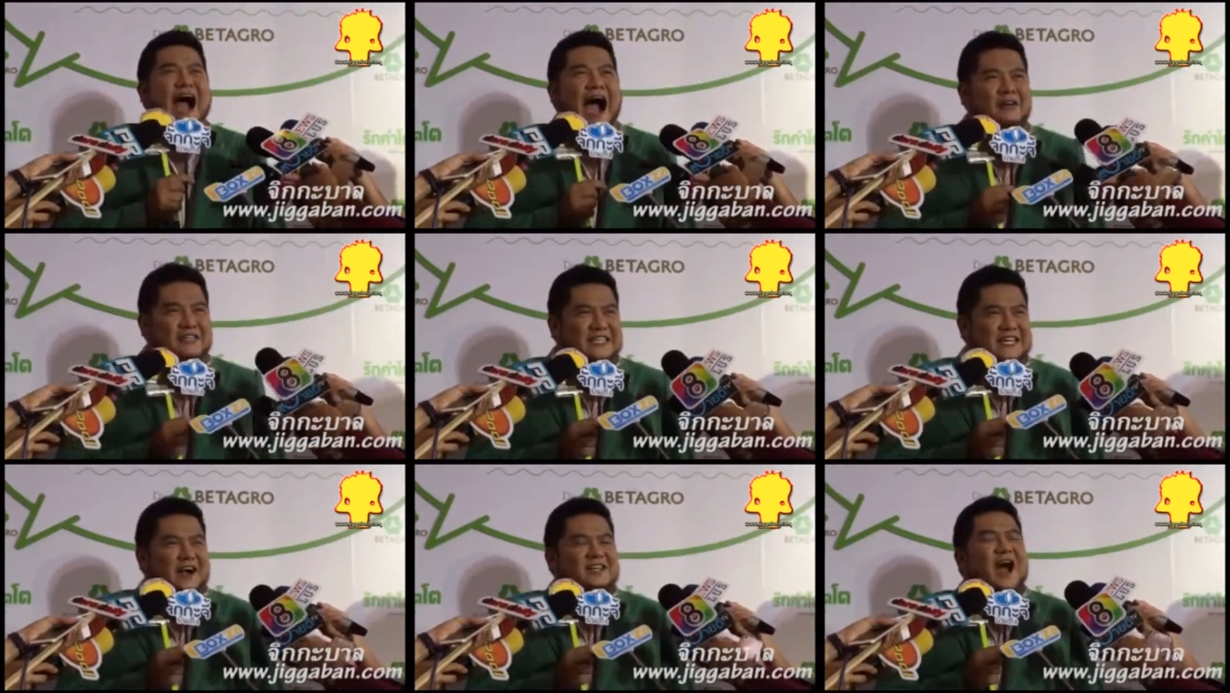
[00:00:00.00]
เอาจ
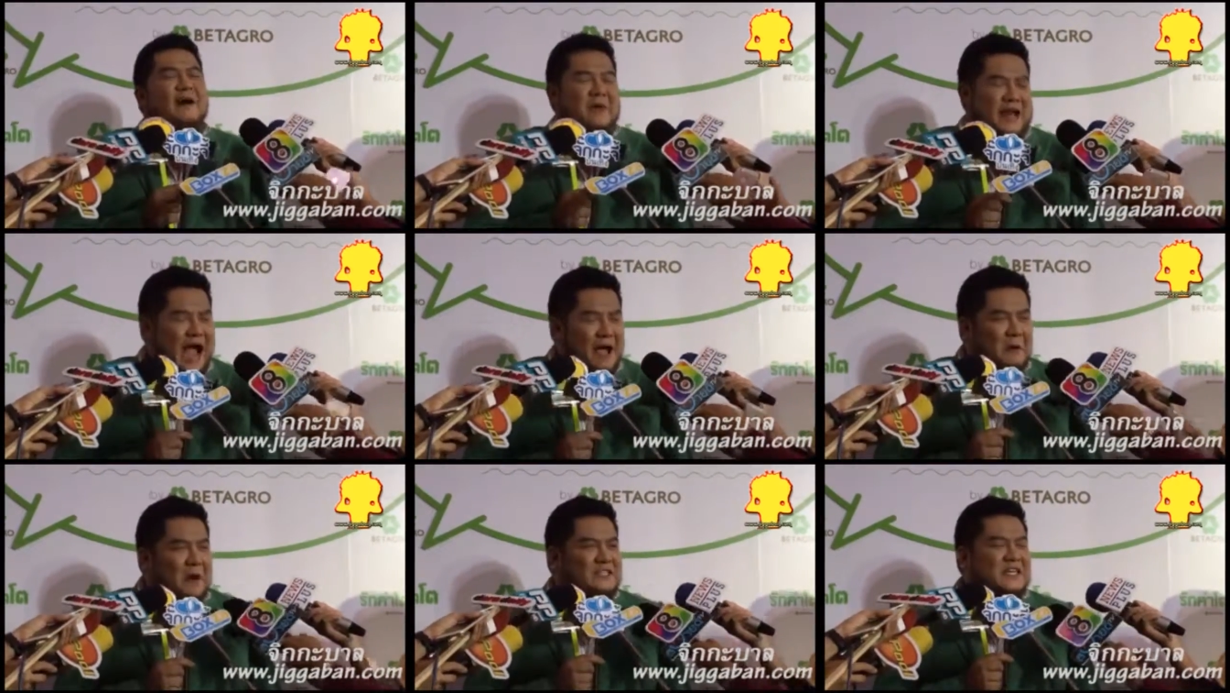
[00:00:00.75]
ริง ๆ ก็ตอบไม่ได้
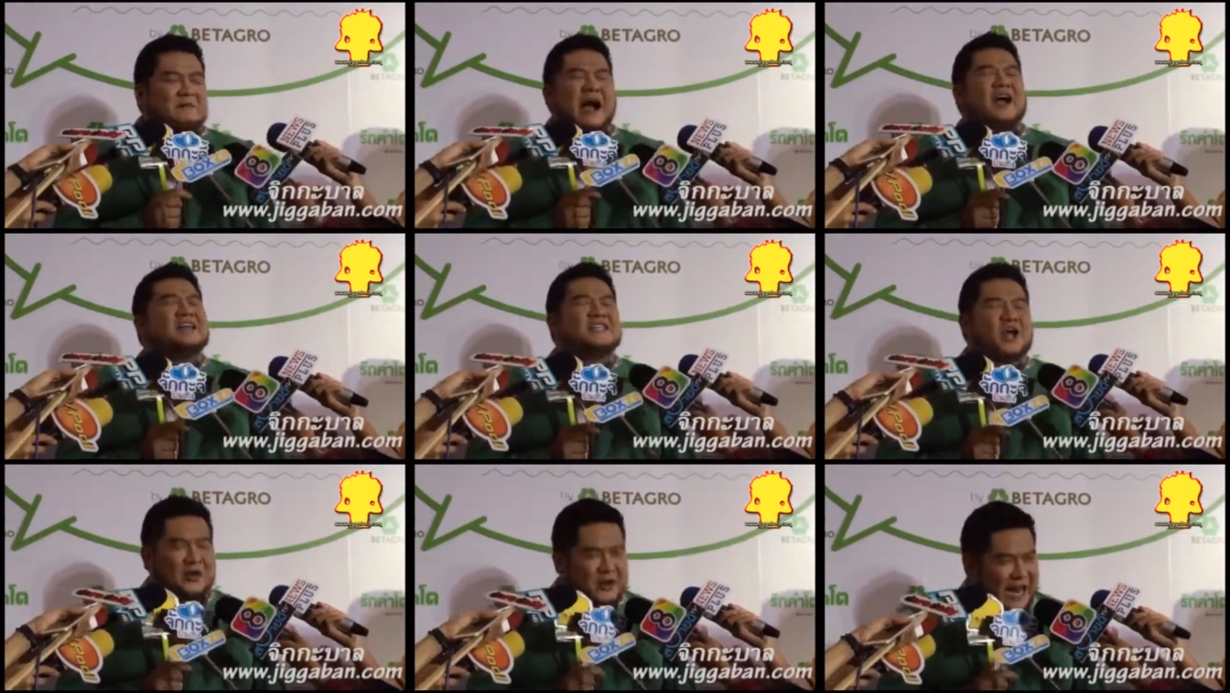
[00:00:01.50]
เพราะว่าซื้อมาก็ยัง
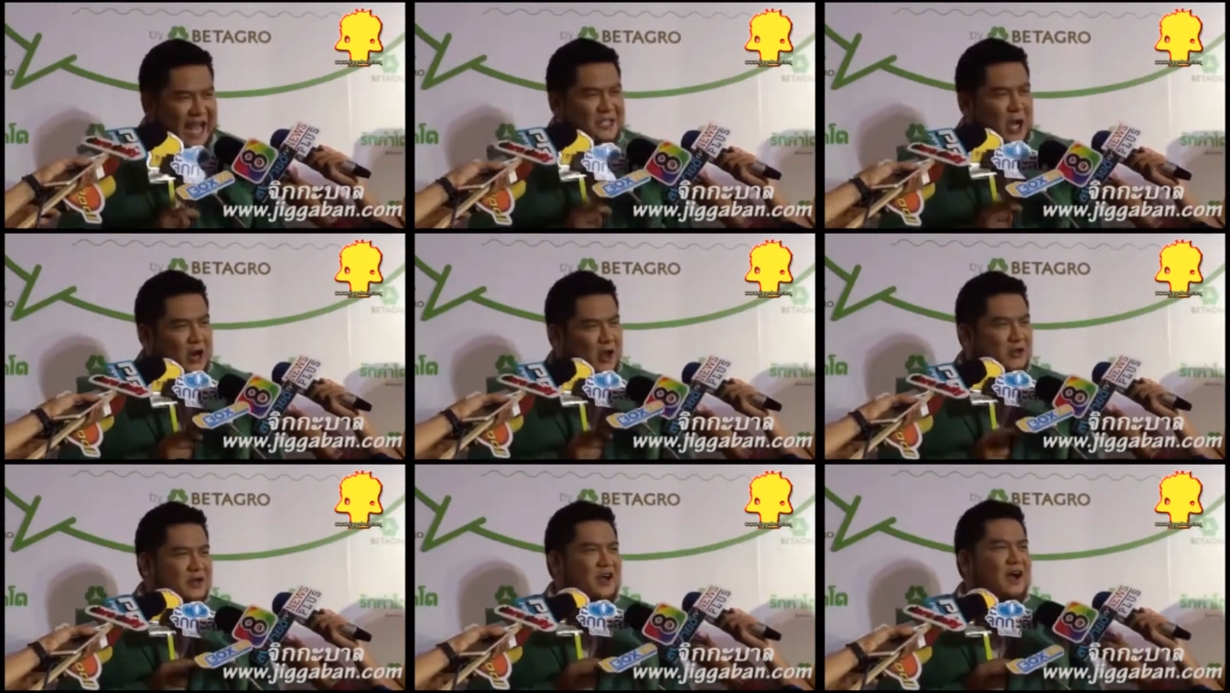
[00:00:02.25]
จอดอยู่ในลานจอดร
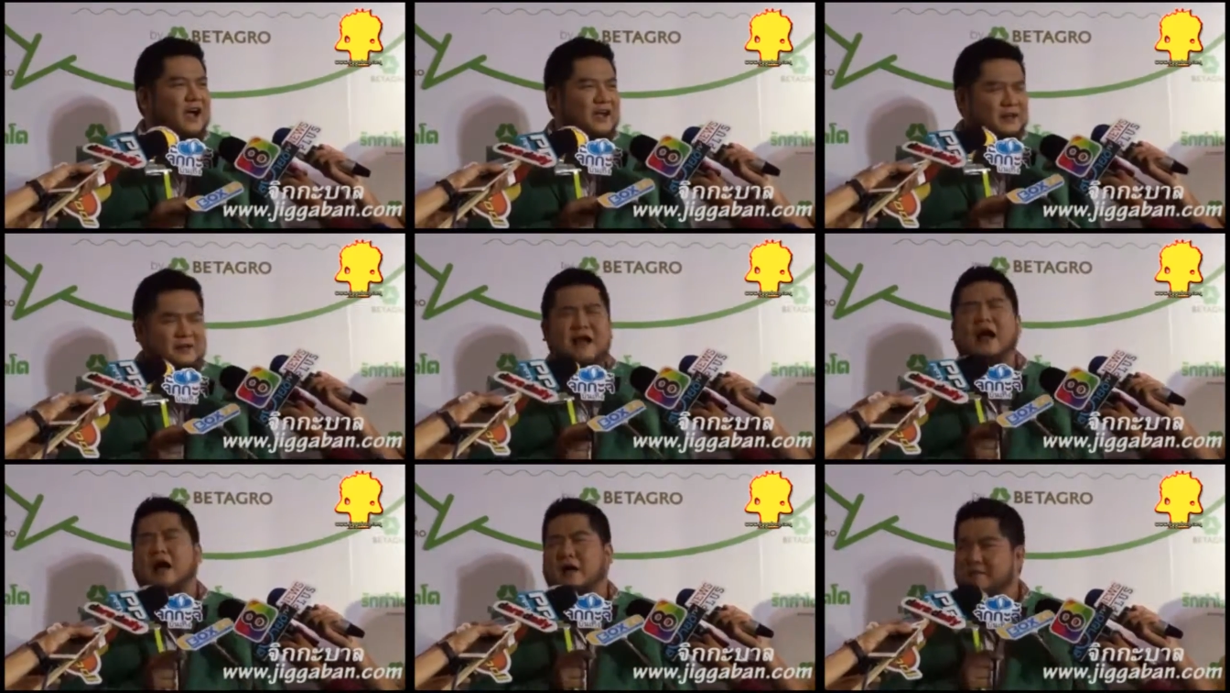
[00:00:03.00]
ถอยู่เลย
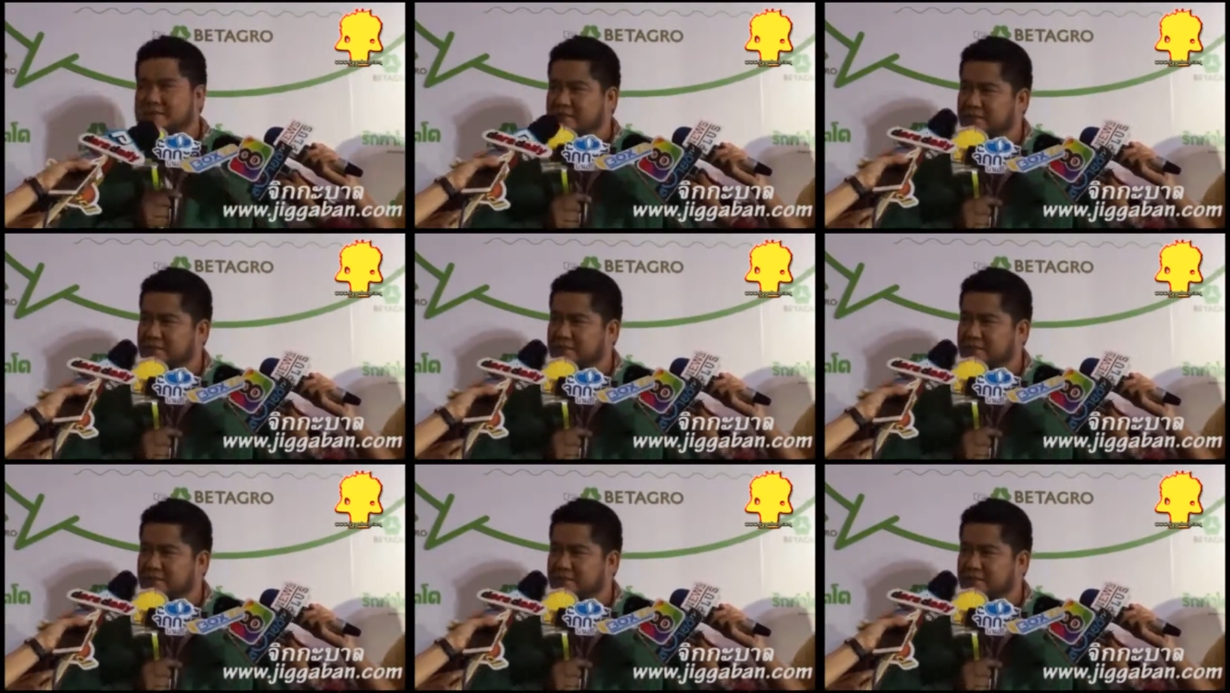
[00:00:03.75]
ครับ